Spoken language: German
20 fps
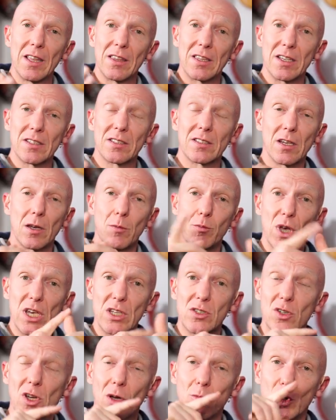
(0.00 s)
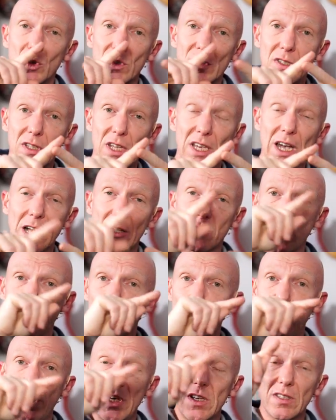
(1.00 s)
dass äh, Bassdrum und Snare, also die
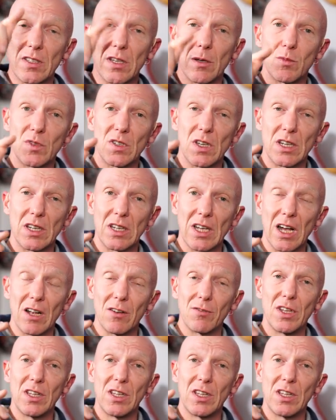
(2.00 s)
Peaks im Signal,